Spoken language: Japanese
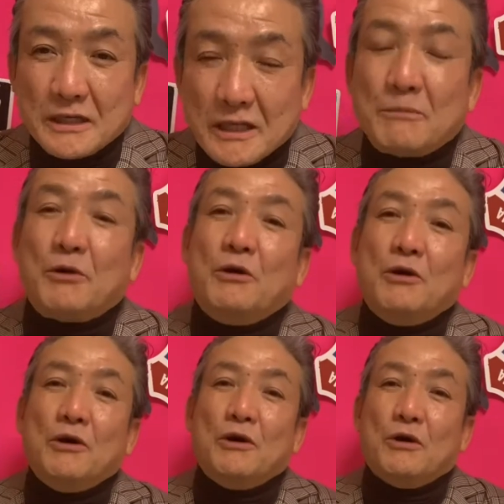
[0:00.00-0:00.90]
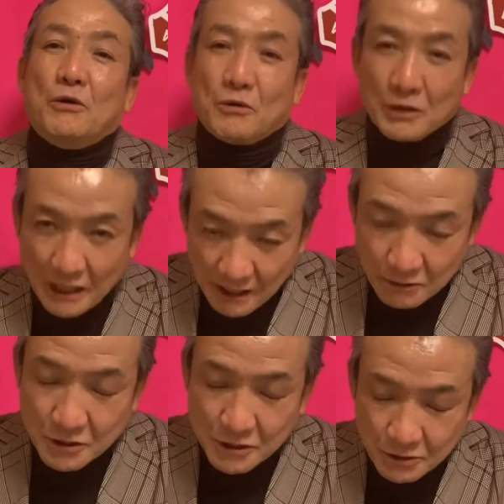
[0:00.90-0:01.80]
もおられる
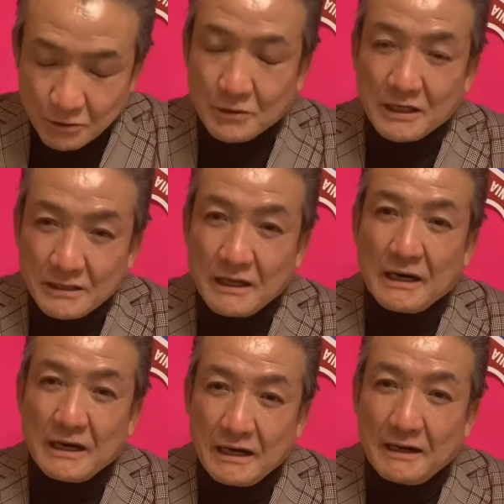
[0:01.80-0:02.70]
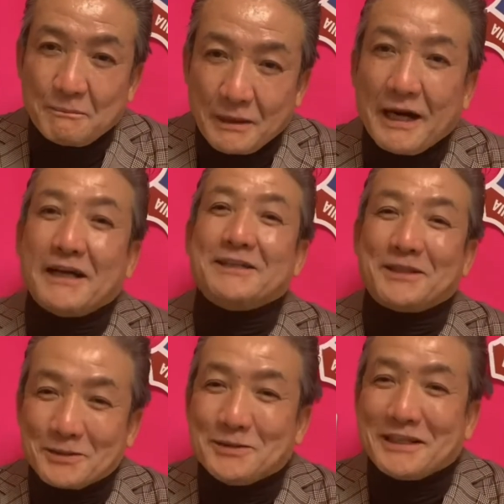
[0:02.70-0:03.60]
し、いろんな方が、まあ、いて
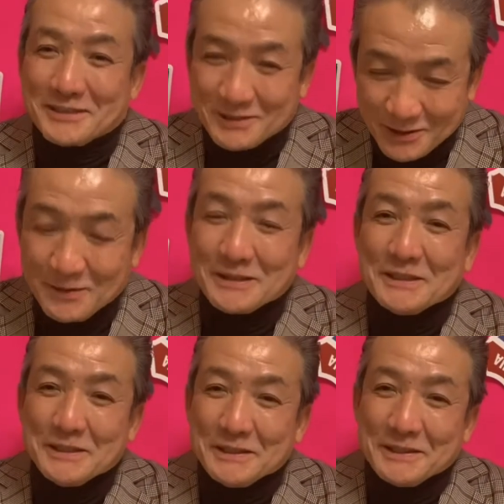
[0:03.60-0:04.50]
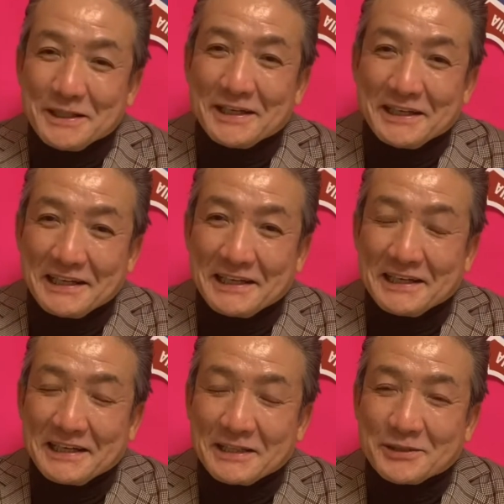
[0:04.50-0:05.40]
るんですよ。
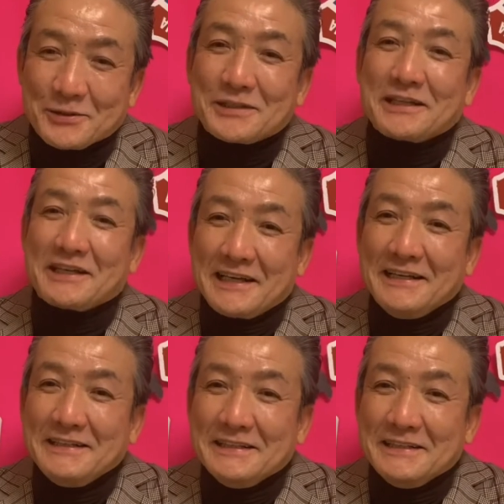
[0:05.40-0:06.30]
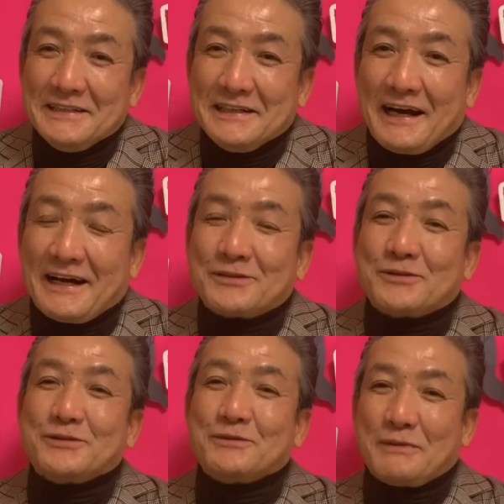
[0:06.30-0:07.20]
えー、それでね、ある、
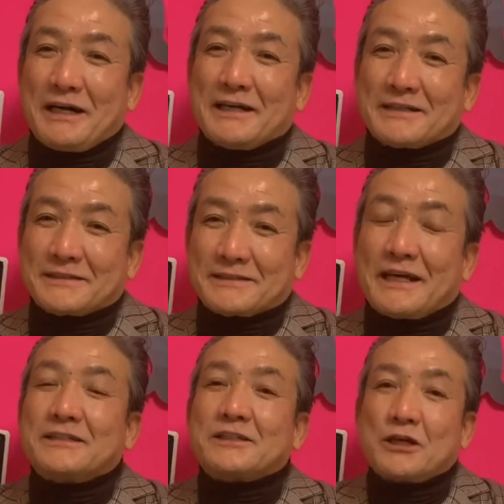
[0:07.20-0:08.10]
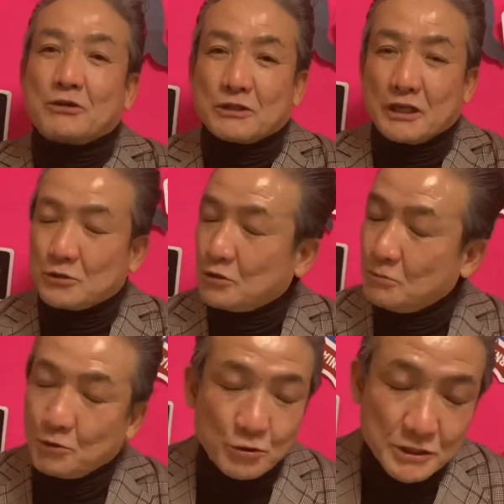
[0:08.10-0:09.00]
まあ、男性の方は、それは
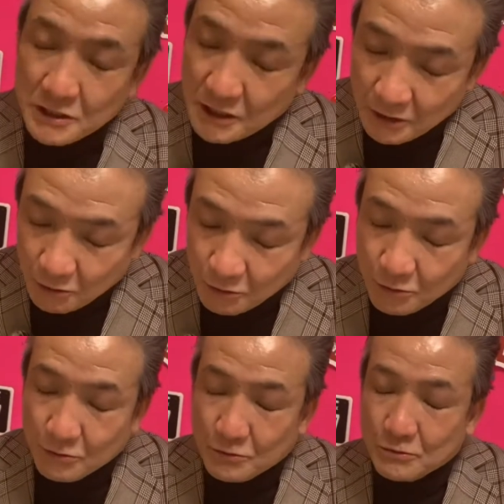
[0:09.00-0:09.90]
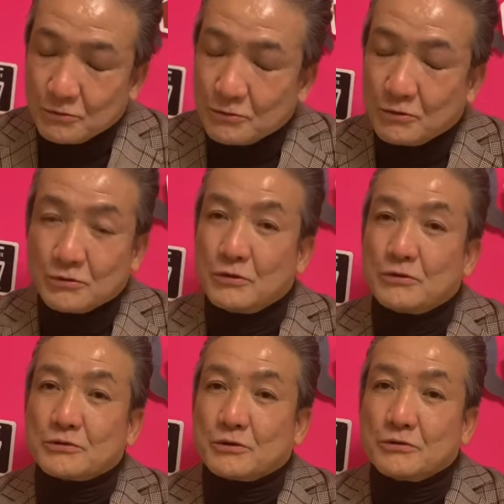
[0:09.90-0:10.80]
もうおじいちゃんというほど、
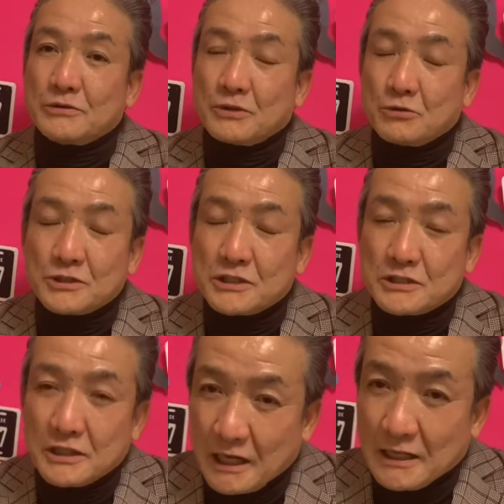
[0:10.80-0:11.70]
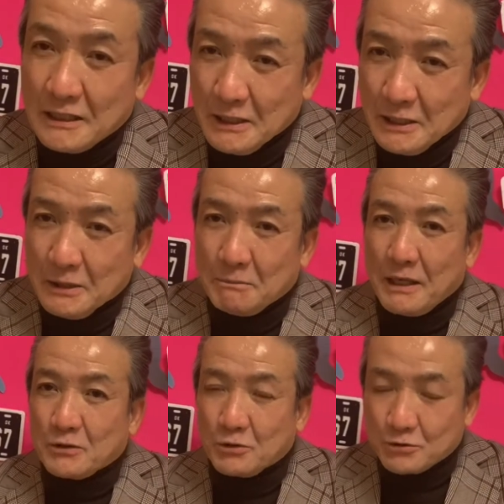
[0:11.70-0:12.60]
そんな年いってない、ま
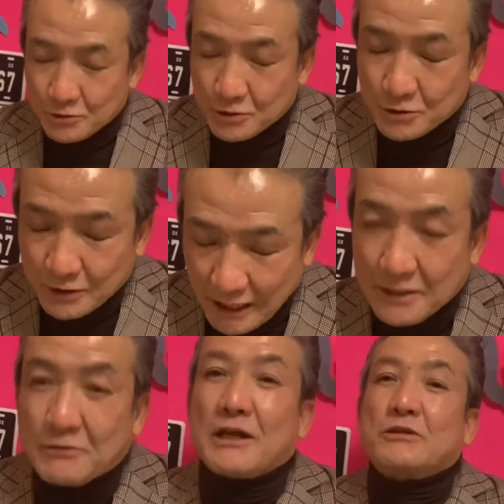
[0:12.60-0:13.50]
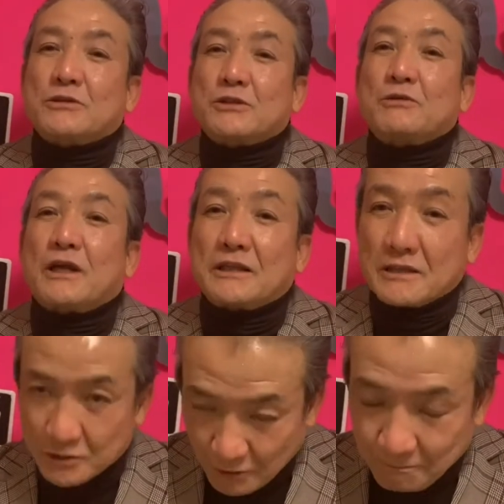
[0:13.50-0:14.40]
あ、60代ぐらいの人なんで
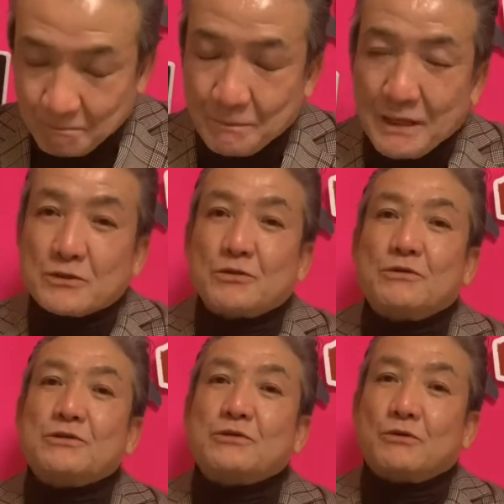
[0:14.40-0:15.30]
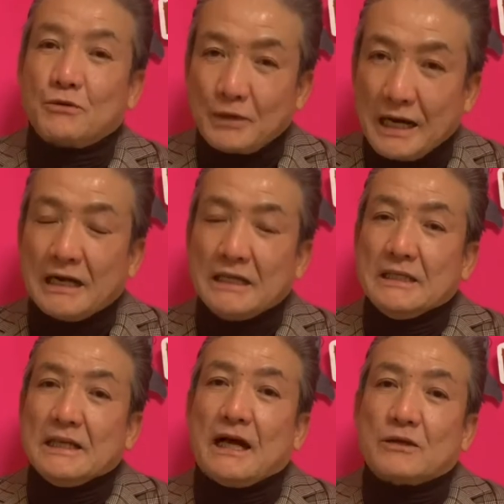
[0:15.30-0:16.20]
すよ。その人は、
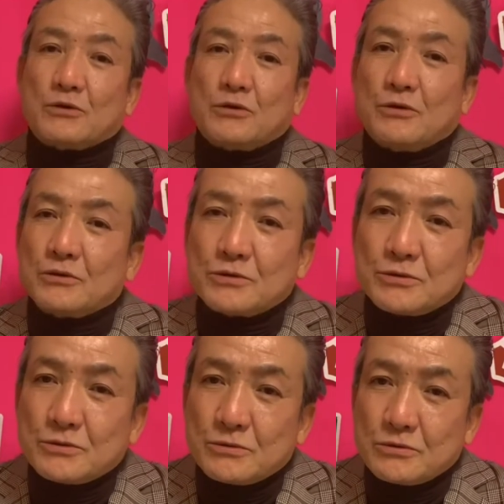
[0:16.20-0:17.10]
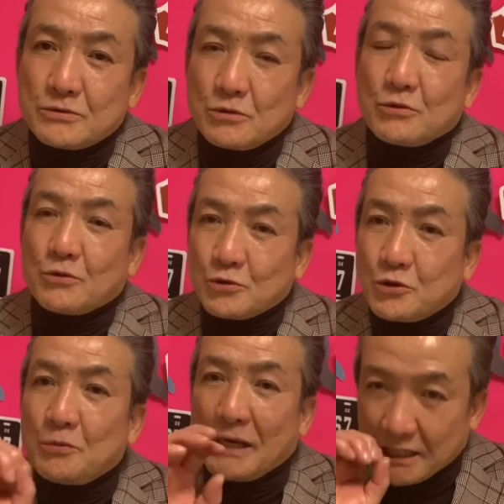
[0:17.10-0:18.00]
あの、ちょっと言
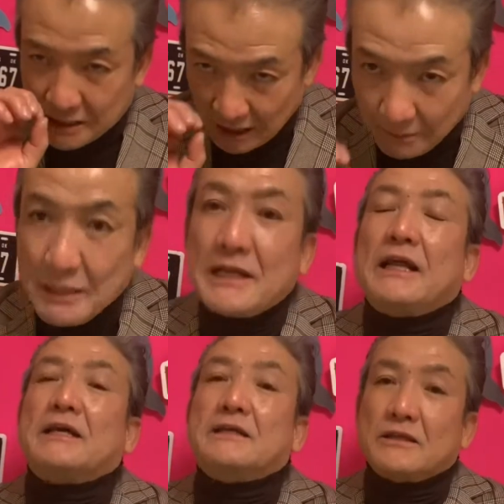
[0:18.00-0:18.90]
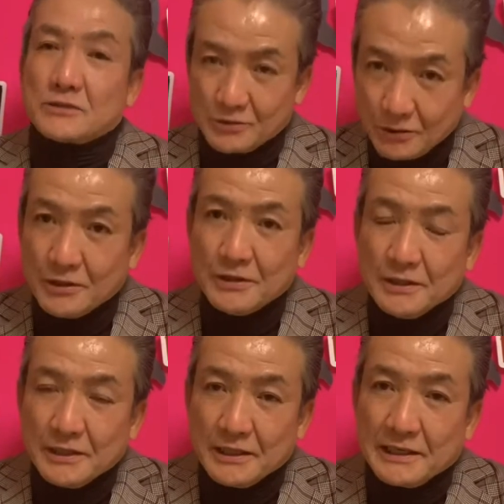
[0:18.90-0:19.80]
葉が喋れないんですよ。
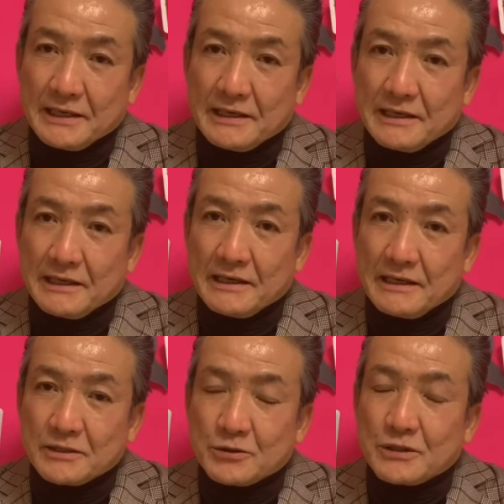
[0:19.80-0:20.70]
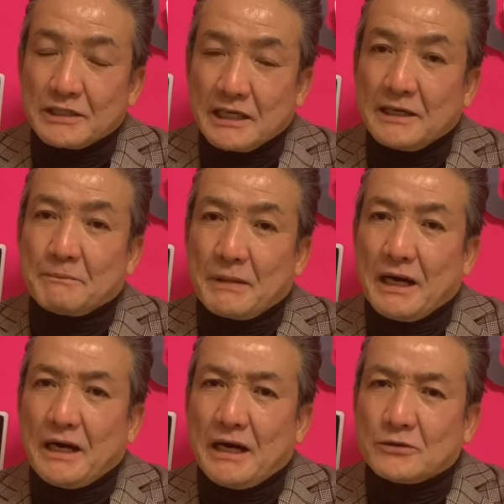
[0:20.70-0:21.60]
えー、それで、
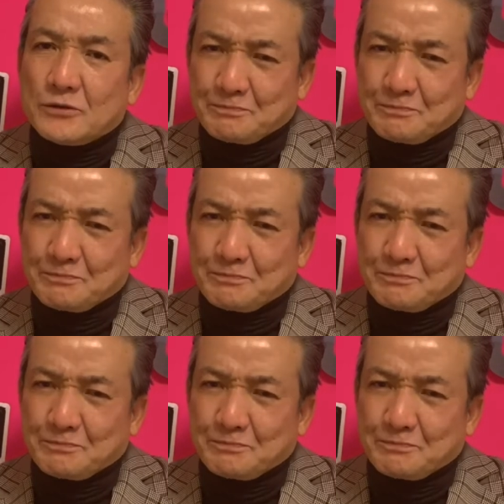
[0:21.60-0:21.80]
まあ、あの、